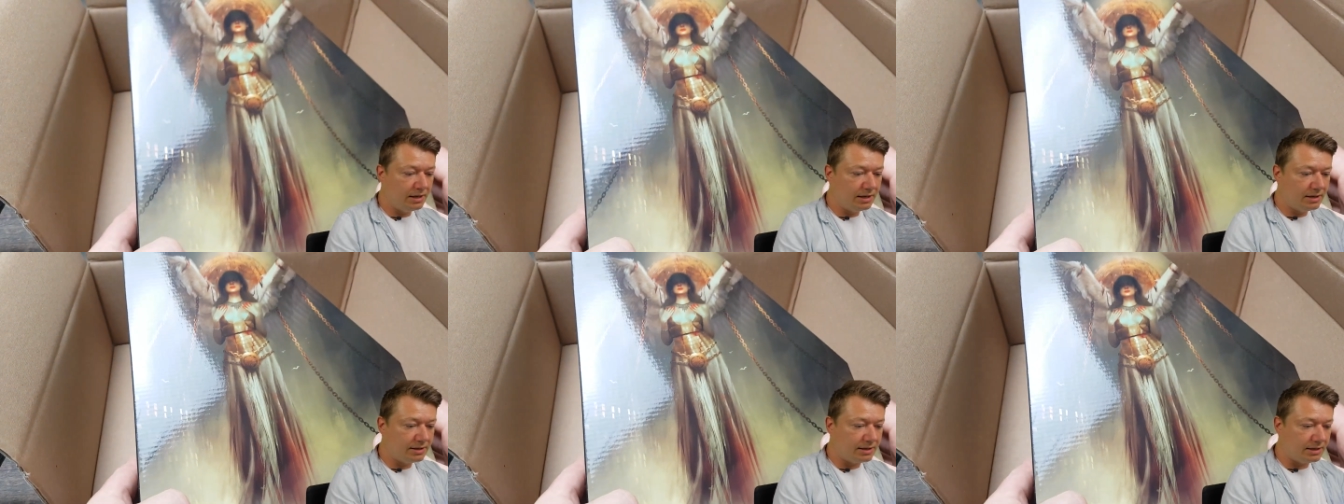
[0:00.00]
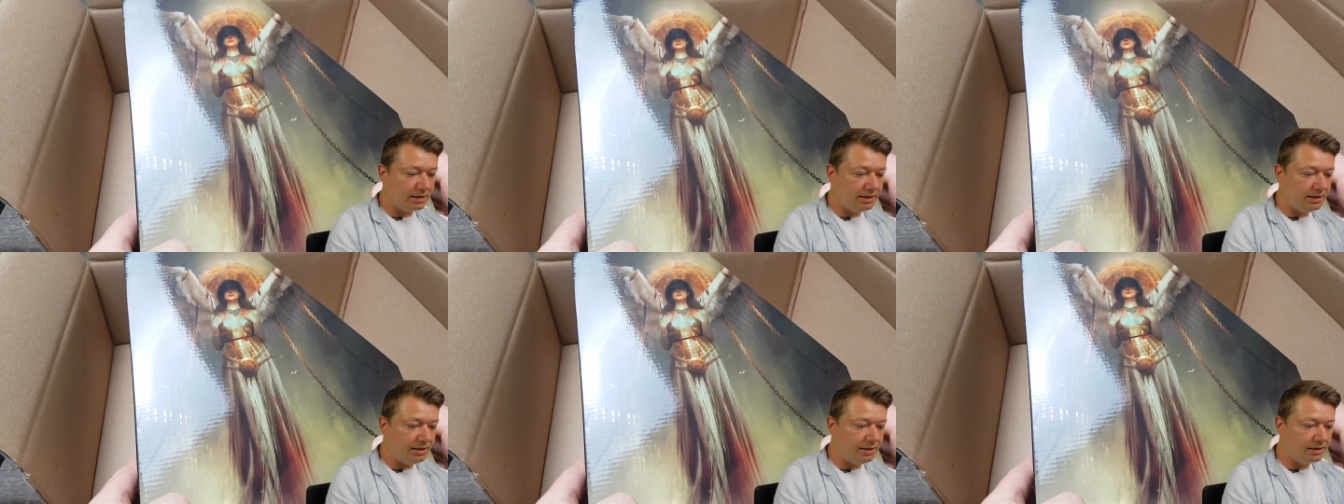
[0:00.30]
Dann
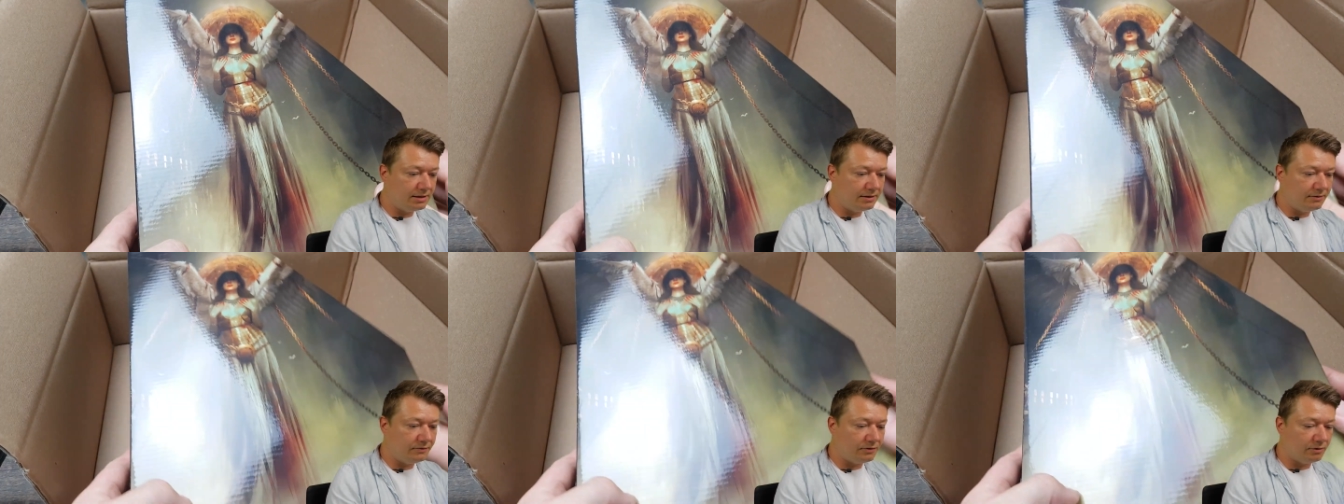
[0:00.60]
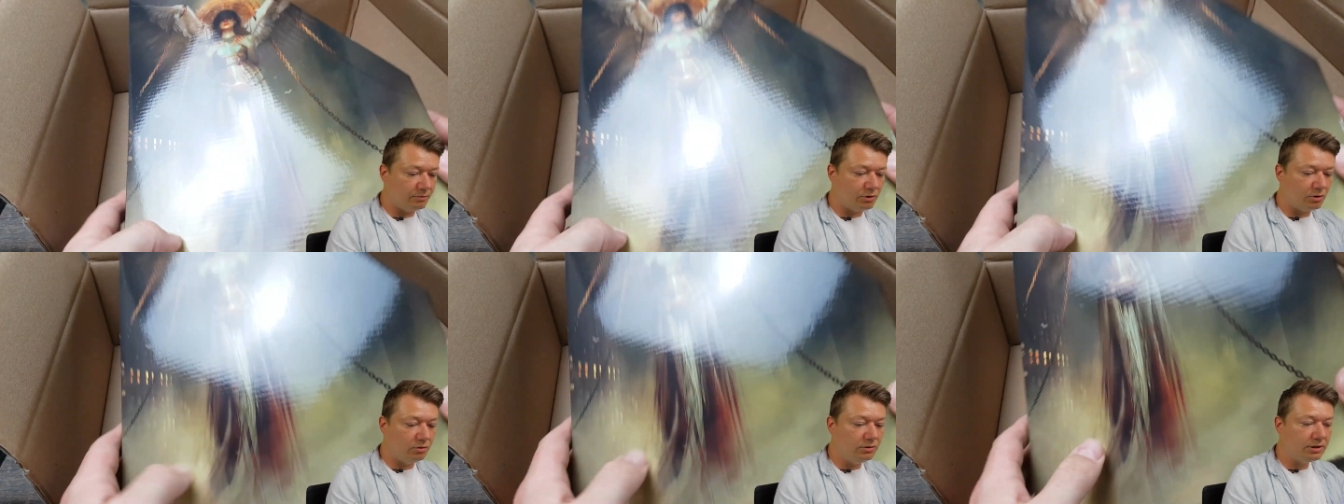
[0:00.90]
hier
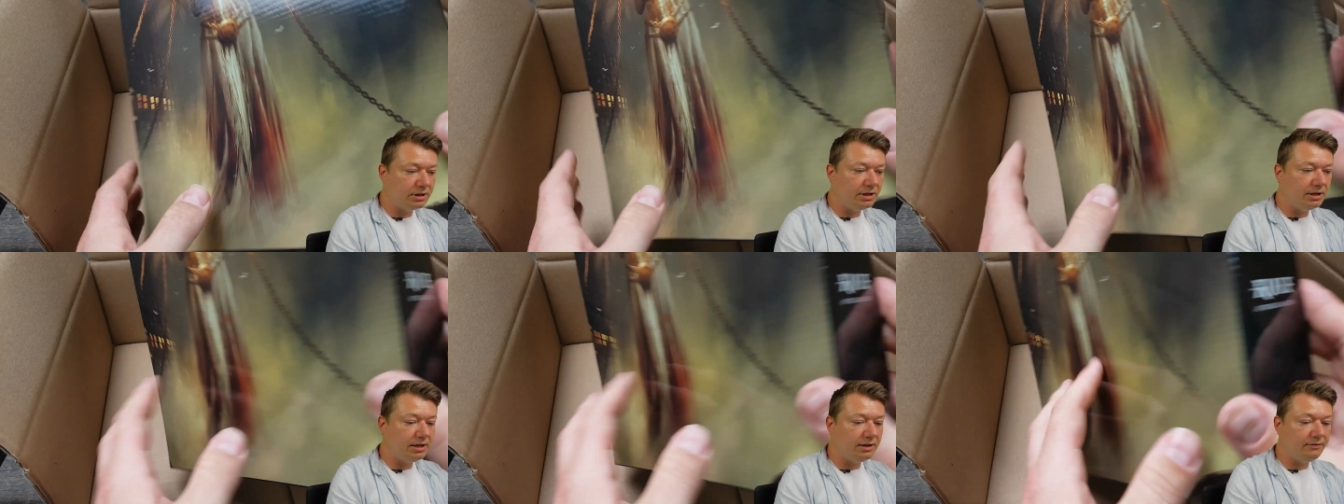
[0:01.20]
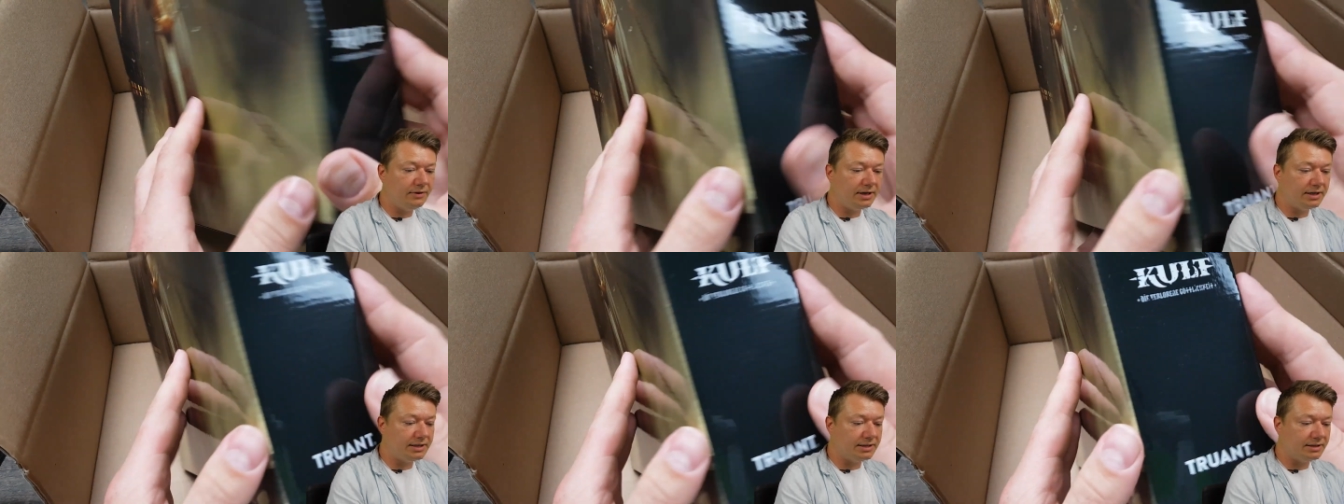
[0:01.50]
vom
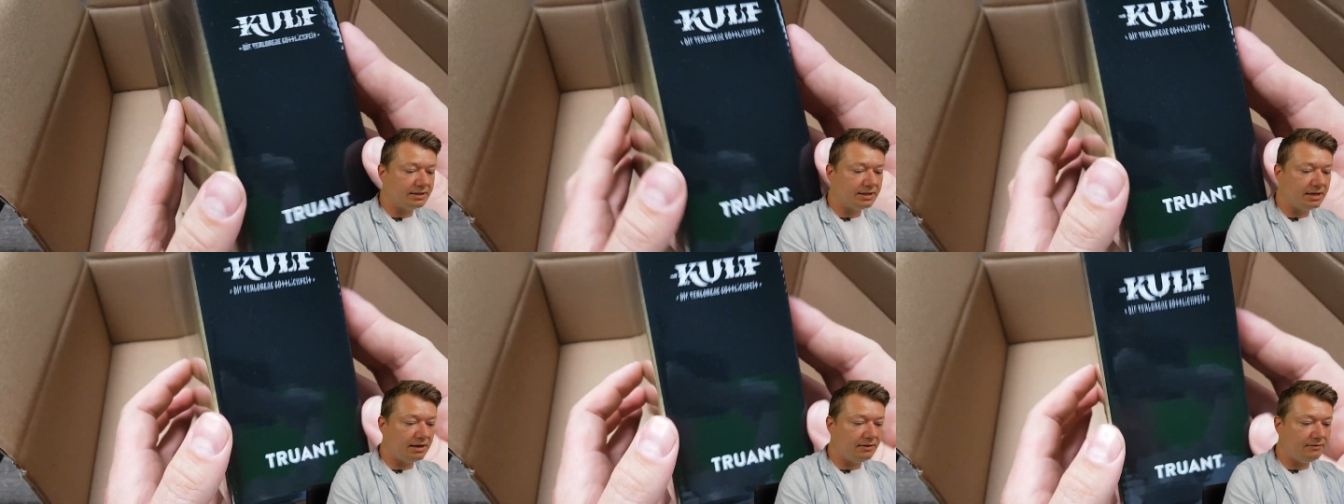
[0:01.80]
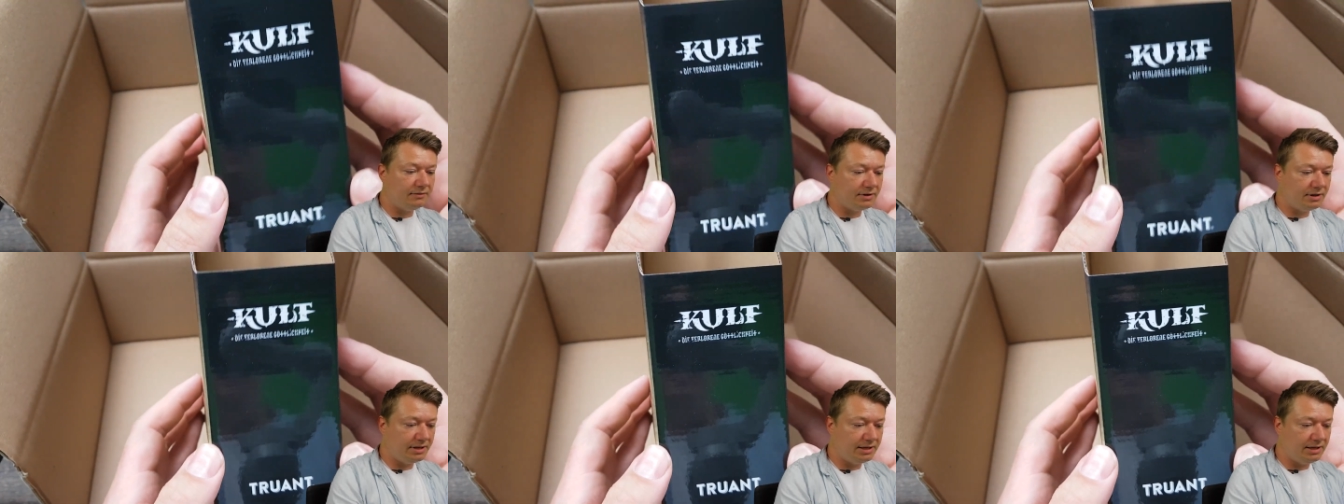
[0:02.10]
Grundregelwerk das
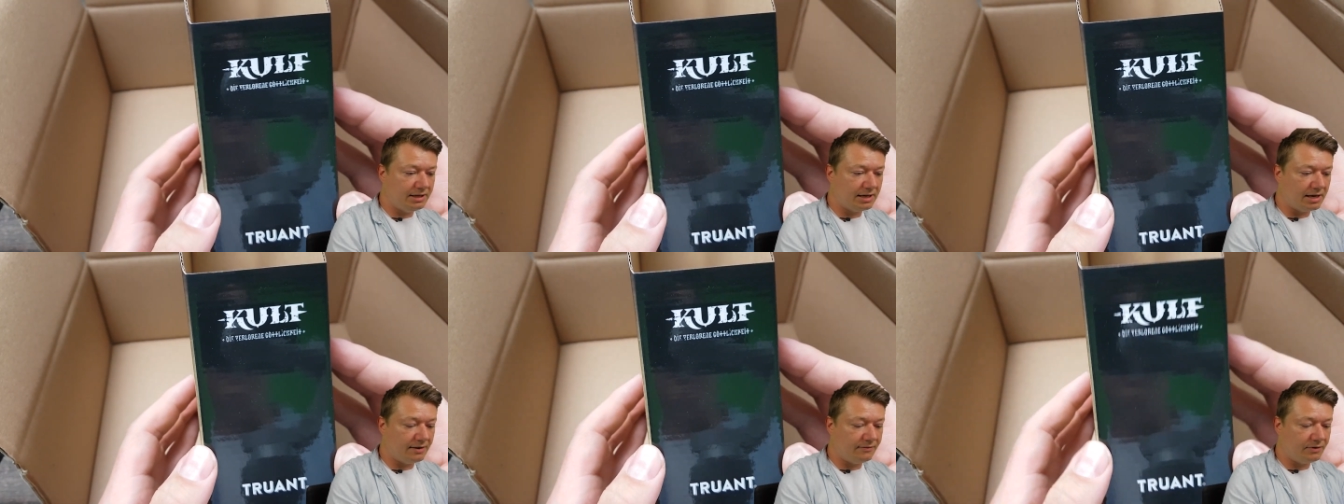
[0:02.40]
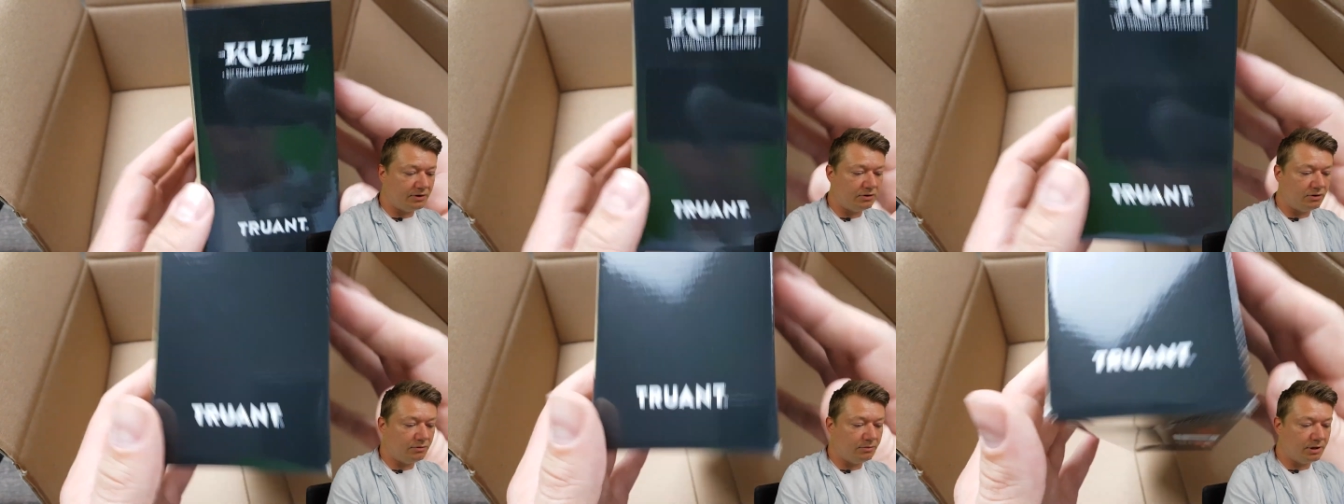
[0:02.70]
Cover, hier
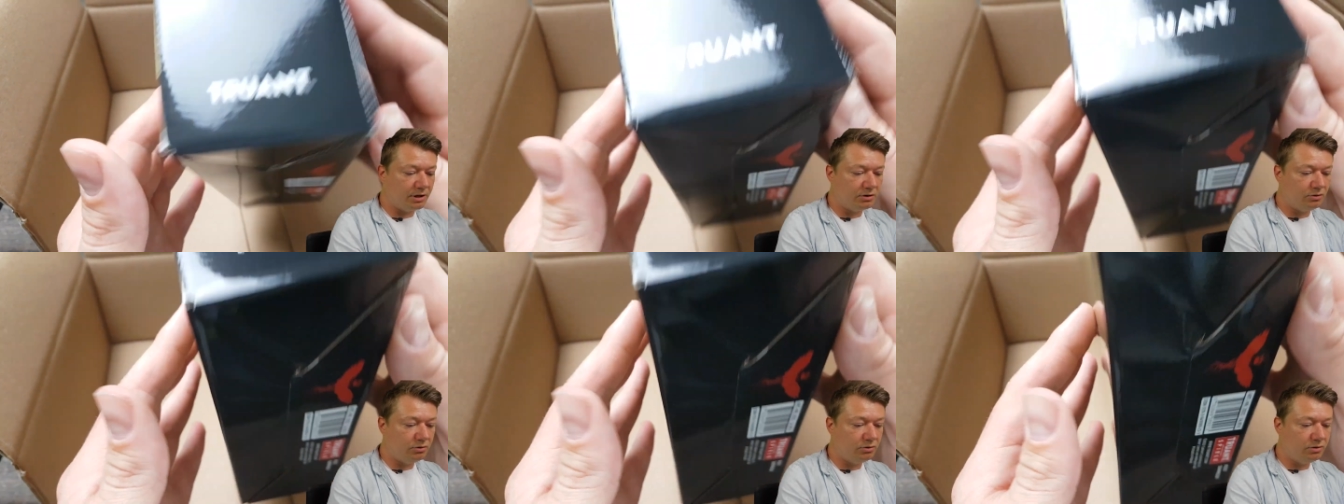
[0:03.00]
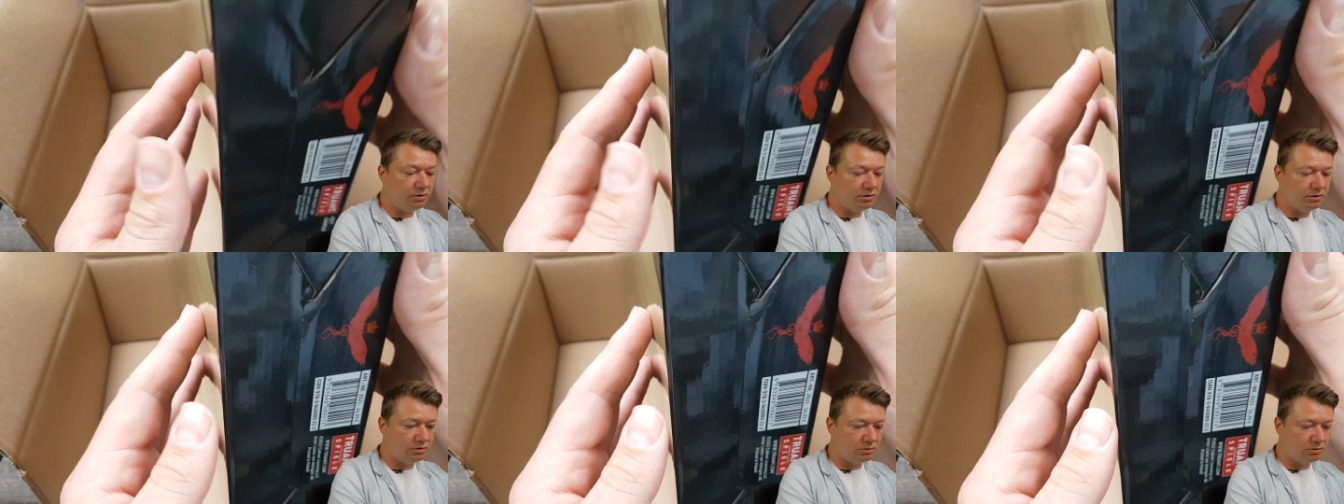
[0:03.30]
einfach nochmal
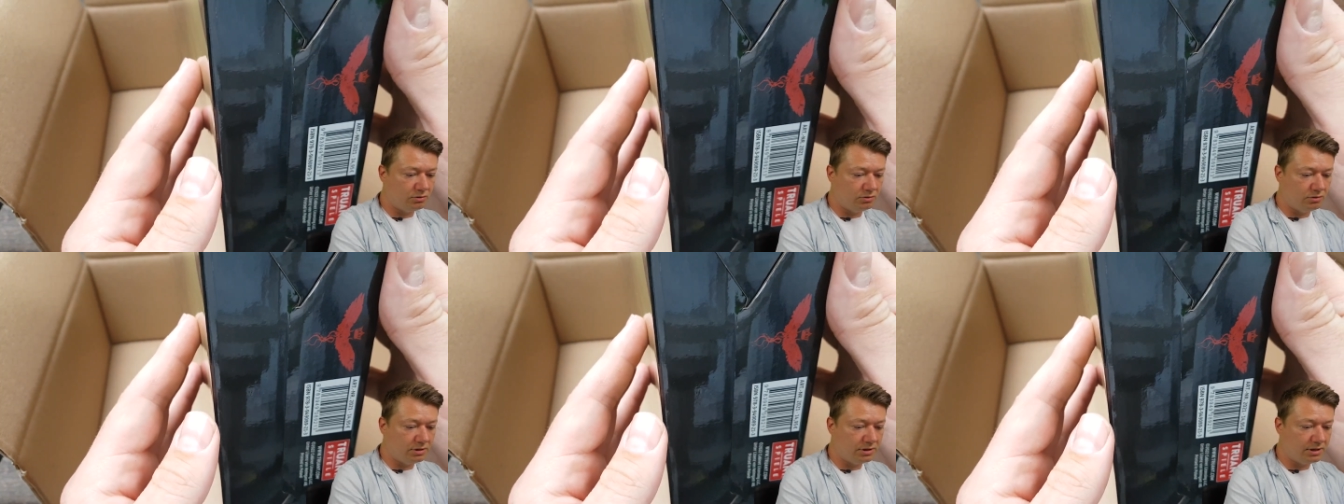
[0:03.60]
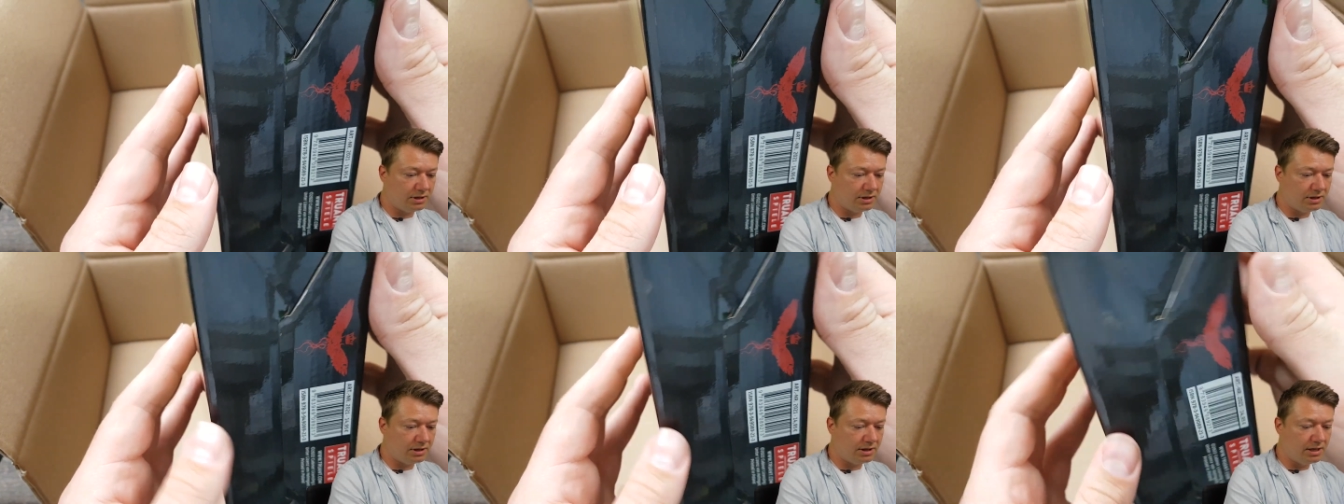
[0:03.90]
Kult
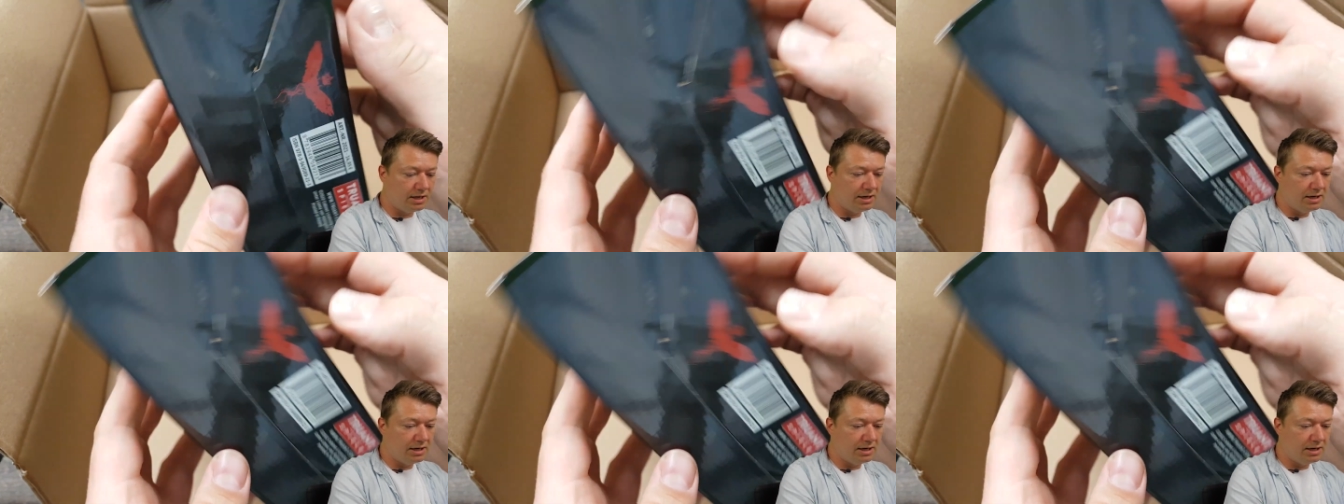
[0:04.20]
drunter.